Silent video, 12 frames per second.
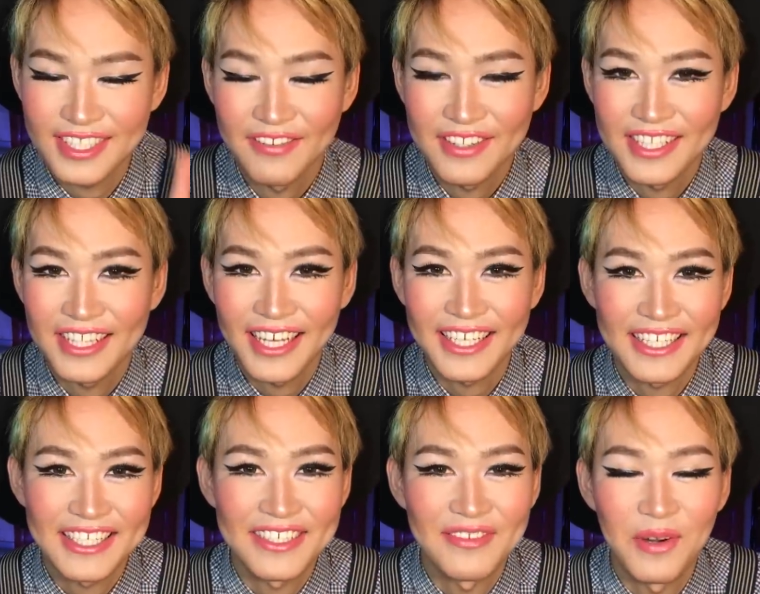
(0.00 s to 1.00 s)
Ставьте
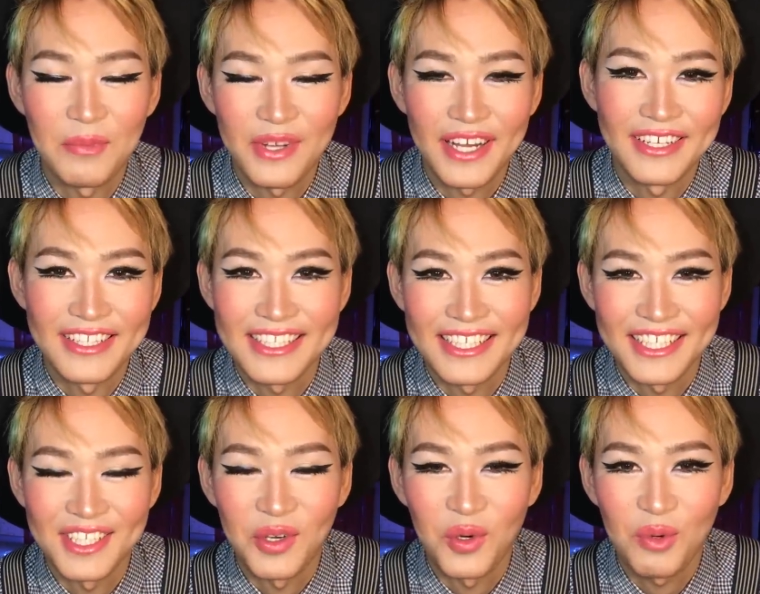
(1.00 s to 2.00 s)
лайк, если вам нравится
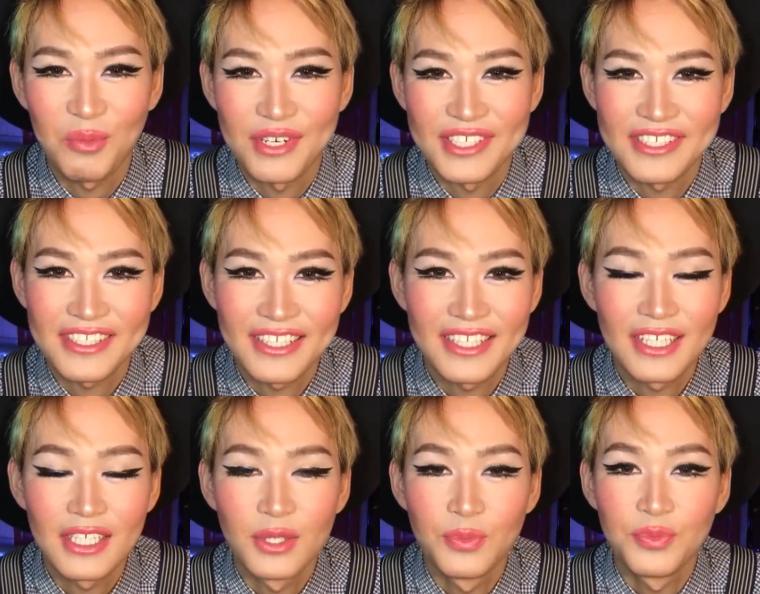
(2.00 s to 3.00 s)
этот образ.
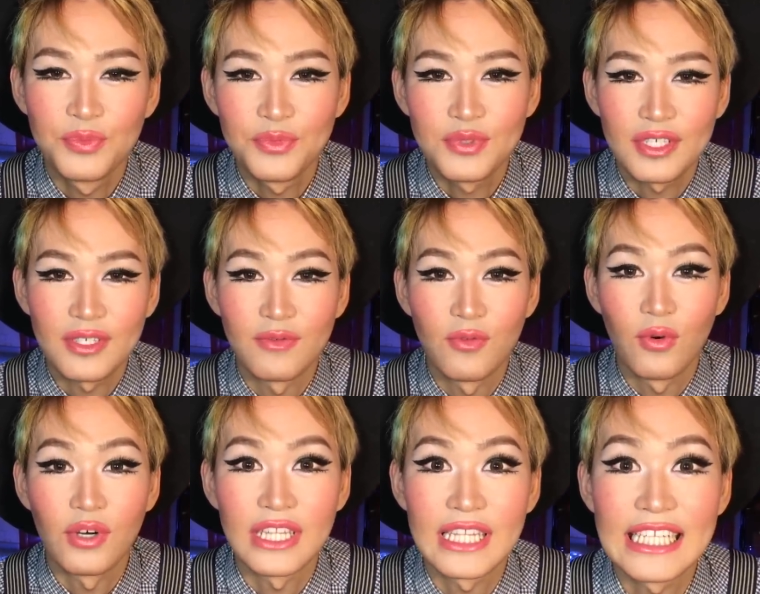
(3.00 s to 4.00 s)

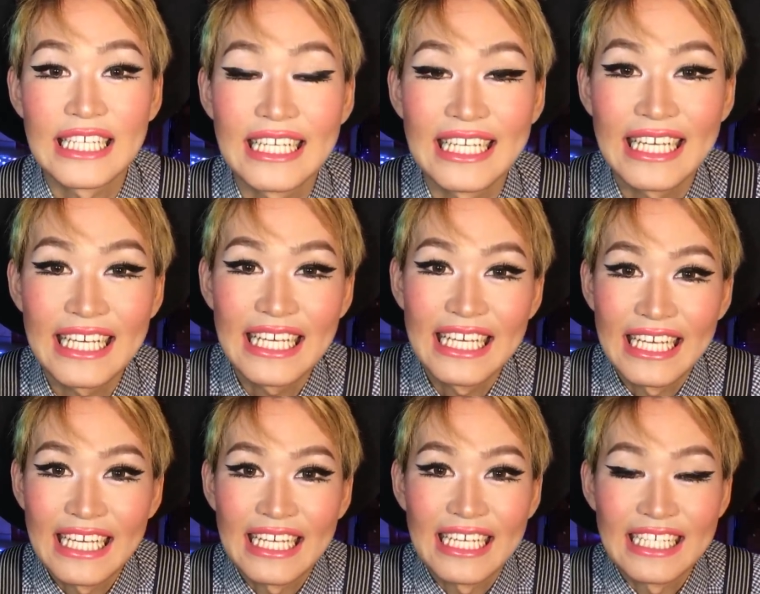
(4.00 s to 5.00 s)
Вот,
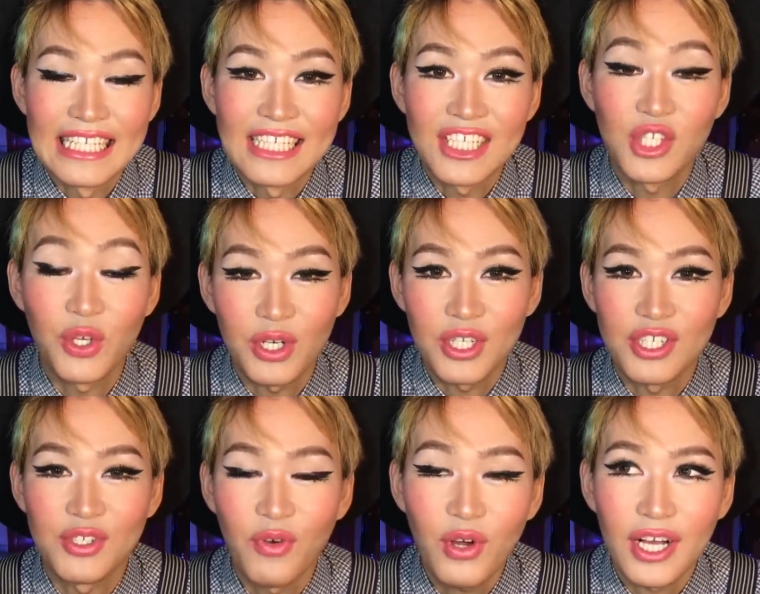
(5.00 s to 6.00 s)
с чего,
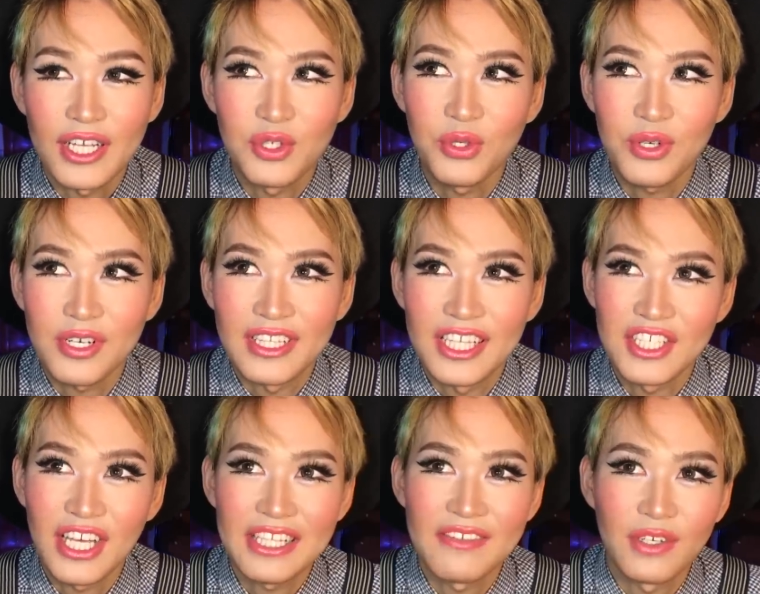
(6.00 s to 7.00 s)
с чего хочу
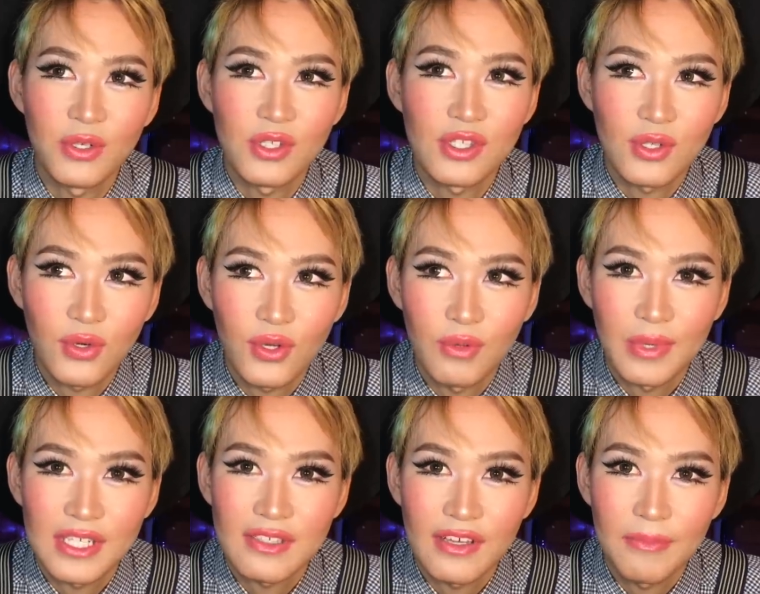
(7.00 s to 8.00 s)
начать свою историю
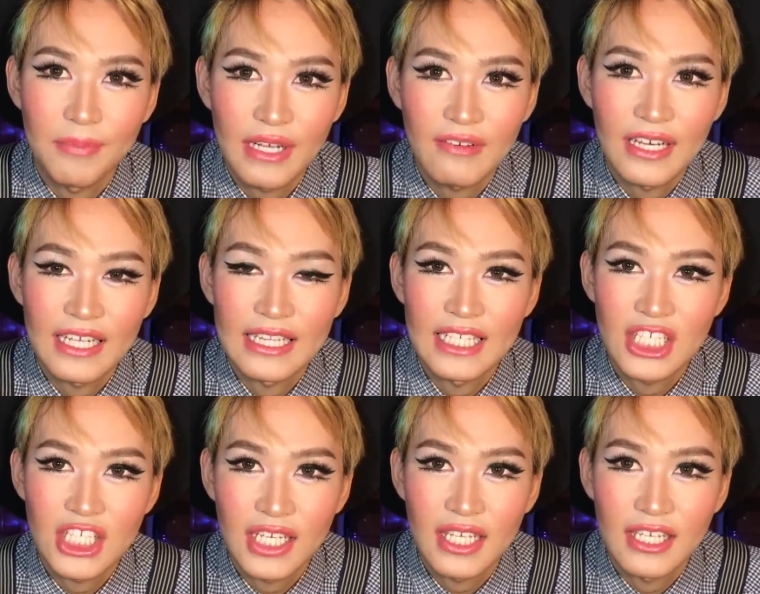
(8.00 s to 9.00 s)
про свои первые
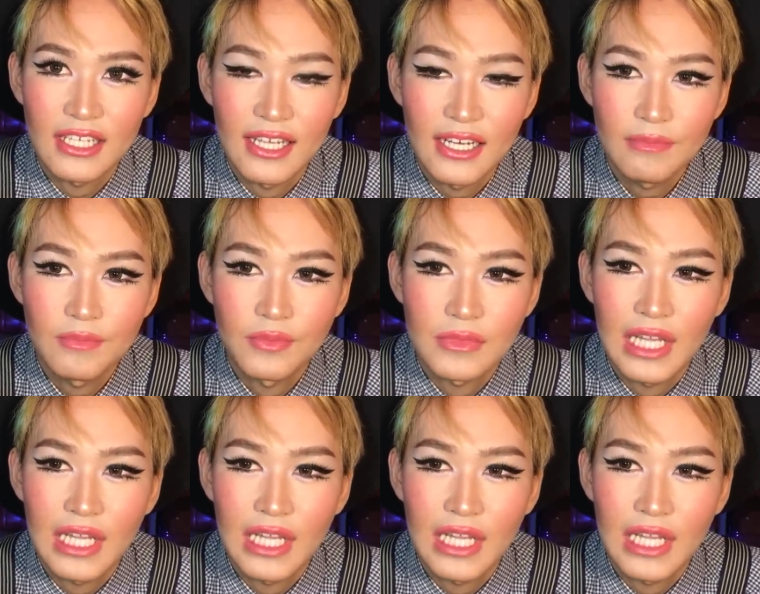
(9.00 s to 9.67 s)
отношения, да?